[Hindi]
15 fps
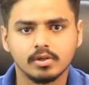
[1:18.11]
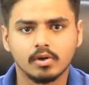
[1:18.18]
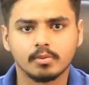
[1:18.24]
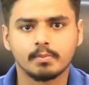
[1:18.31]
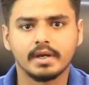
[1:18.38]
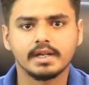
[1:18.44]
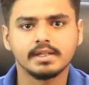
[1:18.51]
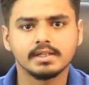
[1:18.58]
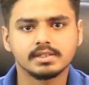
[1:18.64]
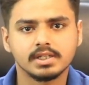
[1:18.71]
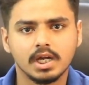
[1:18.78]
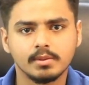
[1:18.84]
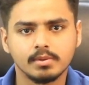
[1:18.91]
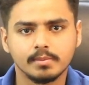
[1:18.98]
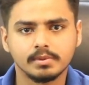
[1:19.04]
और बैरियस
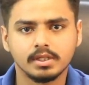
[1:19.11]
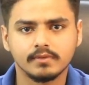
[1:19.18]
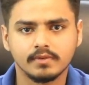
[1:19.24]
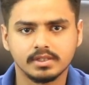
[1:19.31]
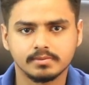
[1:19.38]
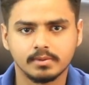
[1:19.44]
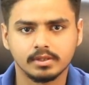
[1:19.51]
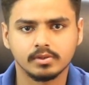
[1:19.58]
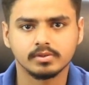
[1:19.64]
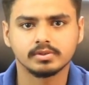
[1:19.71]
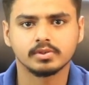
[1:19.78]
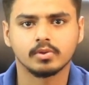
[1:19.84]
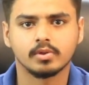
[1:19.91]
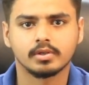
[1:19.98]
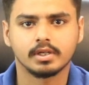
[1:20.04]
स्काई में अपनी इन्वेस्टमेंट को
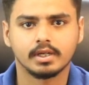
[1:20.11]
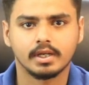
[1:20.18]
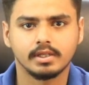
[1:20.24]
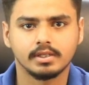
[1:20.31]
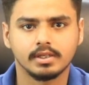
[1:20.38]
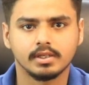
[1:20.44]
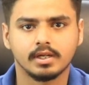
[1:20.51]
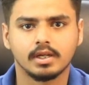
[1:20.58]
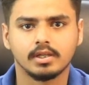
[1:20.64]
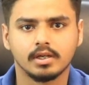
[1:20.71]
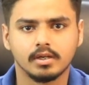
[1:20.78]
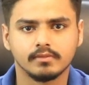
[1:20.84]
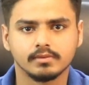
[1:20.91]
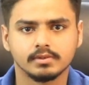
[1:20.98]
स्कोर कराइए अल्लाह